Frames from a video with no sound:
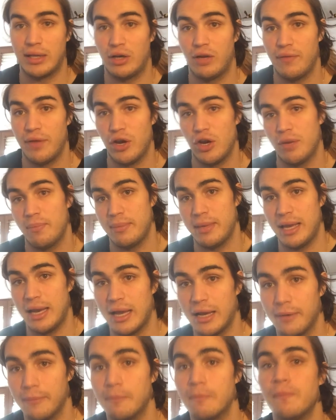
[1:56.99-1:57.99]
ovvero il
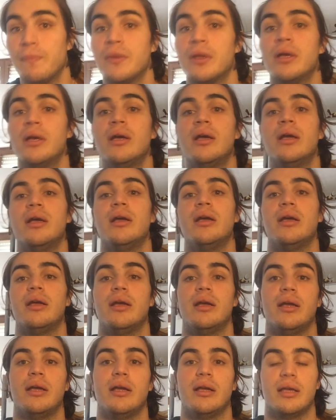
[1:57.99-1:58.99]
Milan.
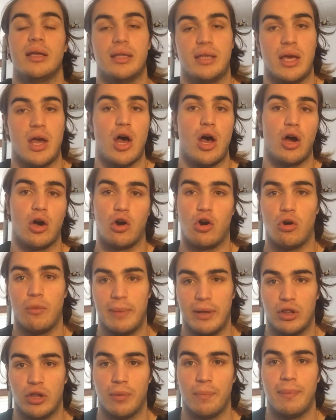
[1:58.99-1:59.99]
Chi ho come
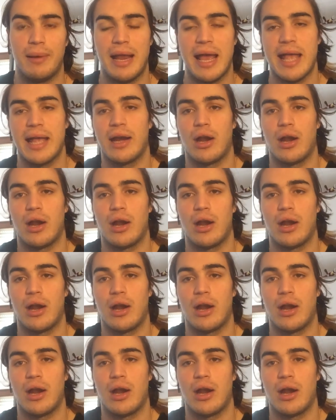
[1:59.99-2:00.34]
top player?